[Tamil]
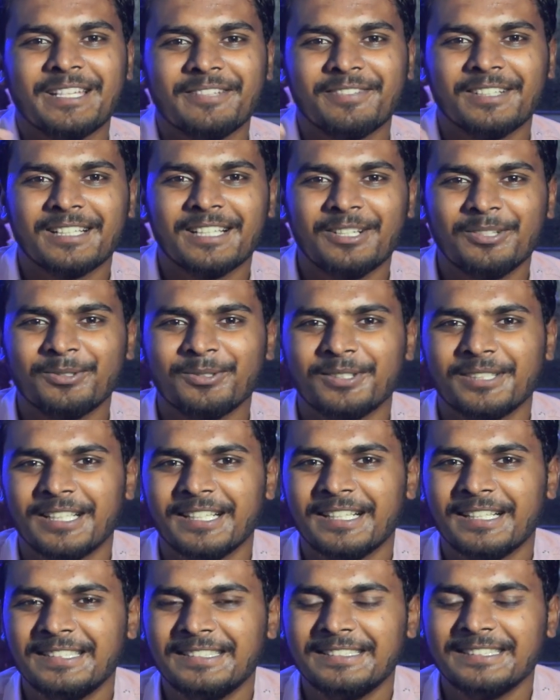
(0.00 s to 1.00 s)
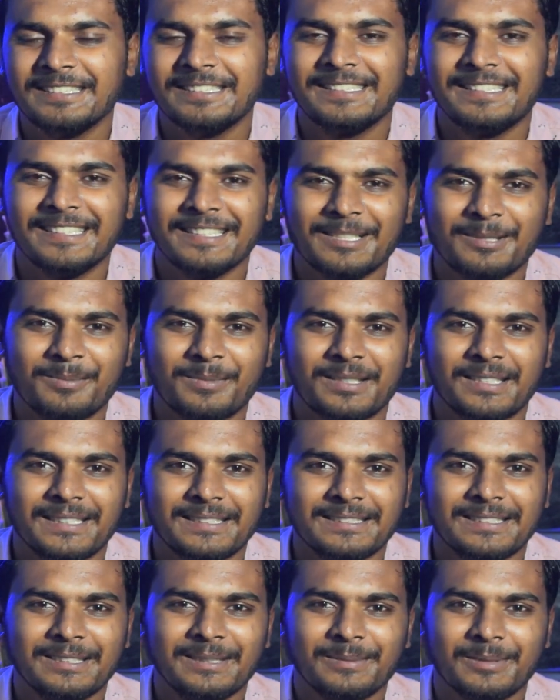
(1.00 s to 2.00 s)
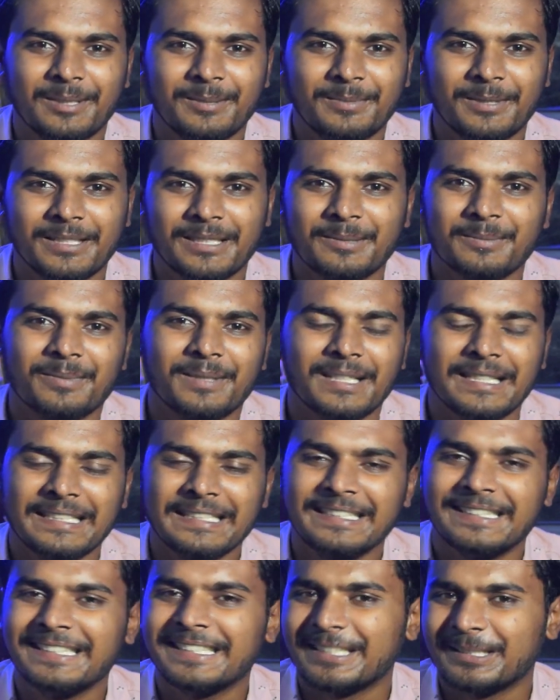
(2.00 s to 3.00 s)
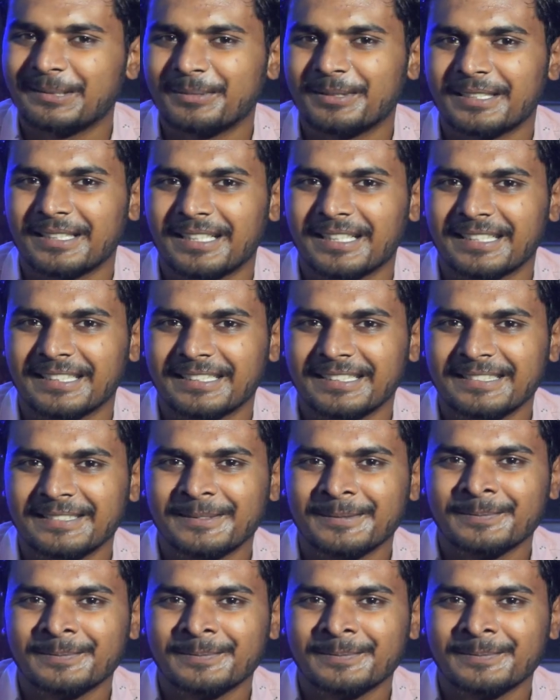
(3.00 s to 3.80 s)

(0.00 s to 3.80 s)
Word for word: இவனாக ஒன்று எடுத்துக்கிட்டு என்ன பண்ணான் சினிமா பாட்டை பாடிக்கிட்டு என்ன பண்ணுறானுங்க